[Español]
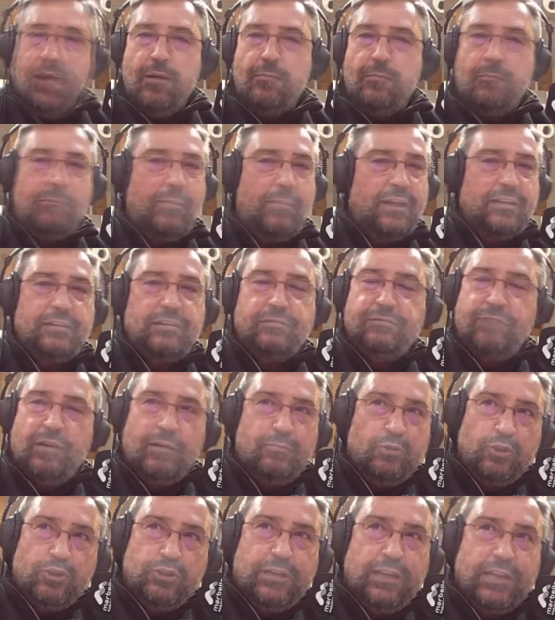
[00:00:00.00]
más
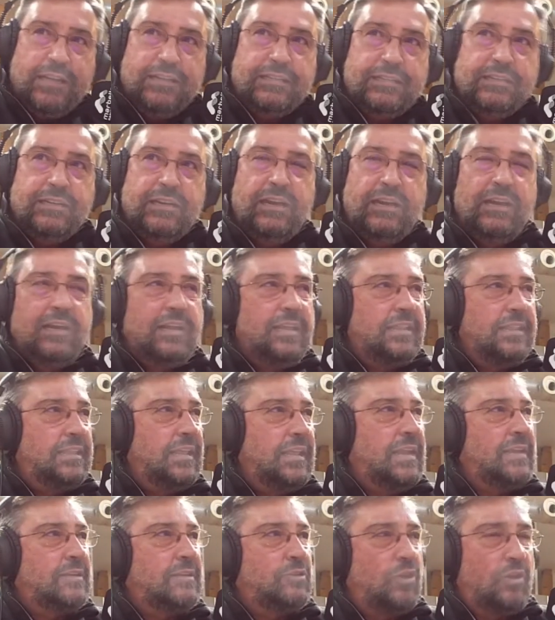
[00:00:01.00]
famosas de
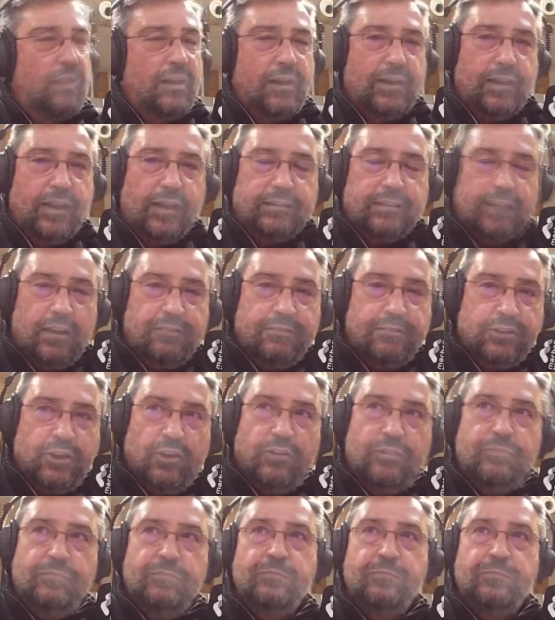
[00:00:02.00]
la historia de la televisión,